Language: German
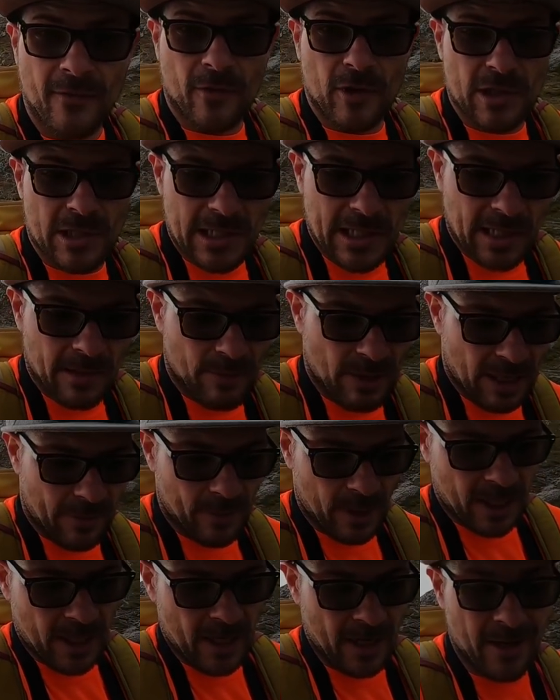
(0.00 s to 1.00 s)
wenn sie liegen
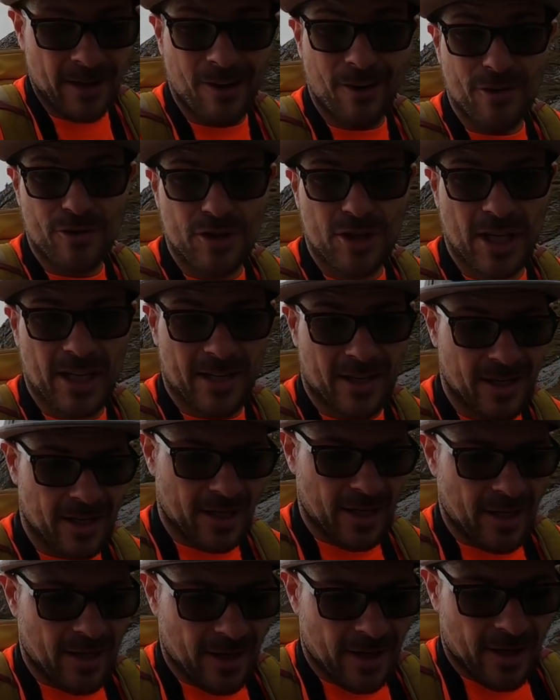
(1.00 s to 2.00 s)
bleiben. Aufstehen,
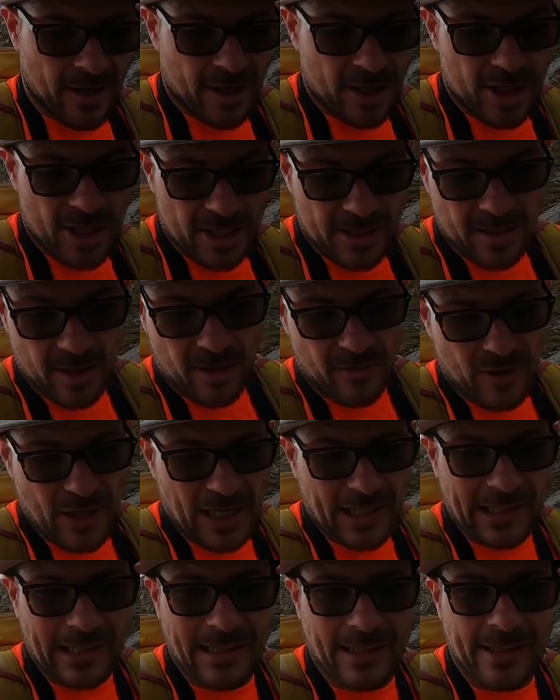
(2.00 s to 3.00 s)
steht auf,
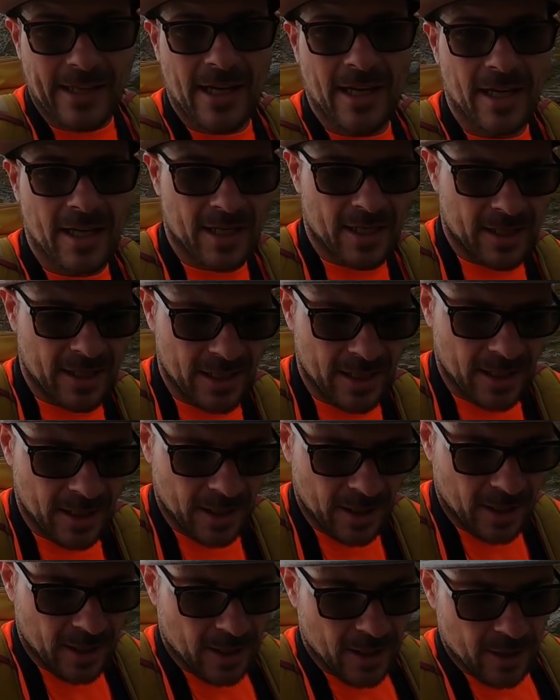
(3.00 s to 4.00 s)
Leiteln
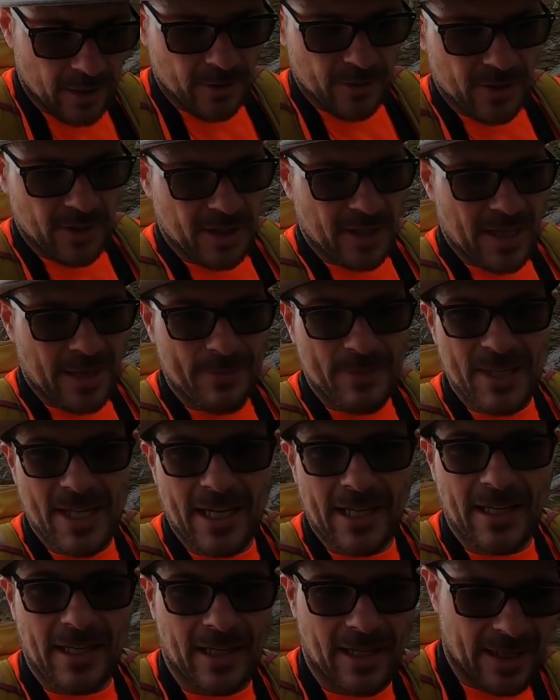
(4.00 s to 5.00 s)
und nehmt
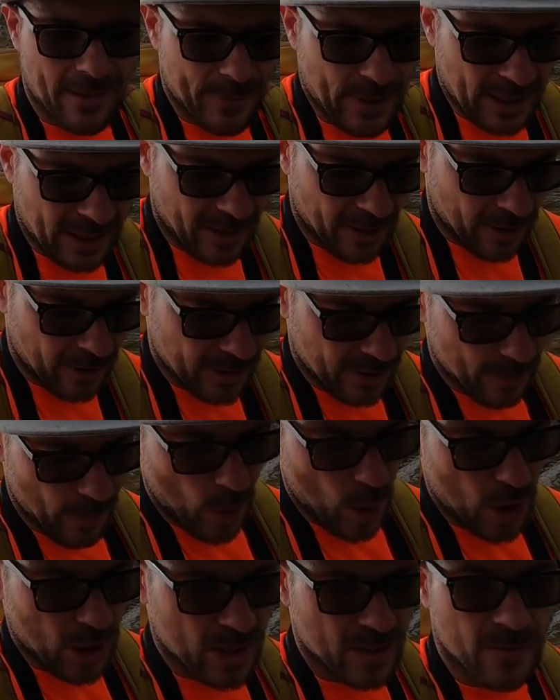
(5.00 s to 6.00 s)
euch ein Leben in die Hand,
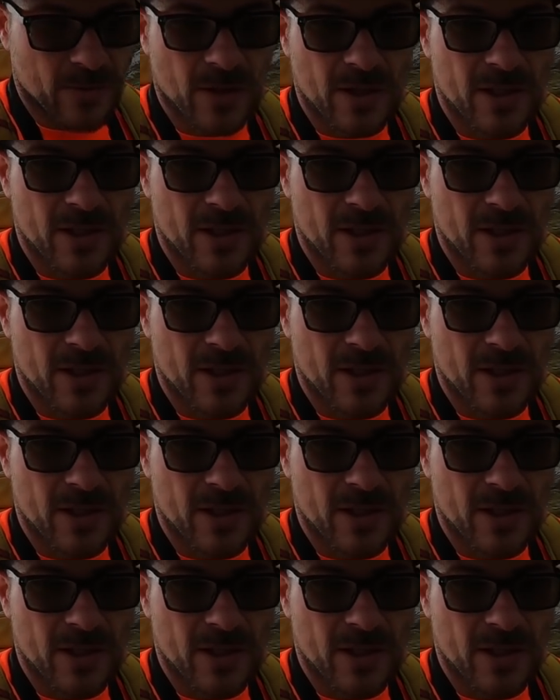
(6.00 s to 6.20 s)
macht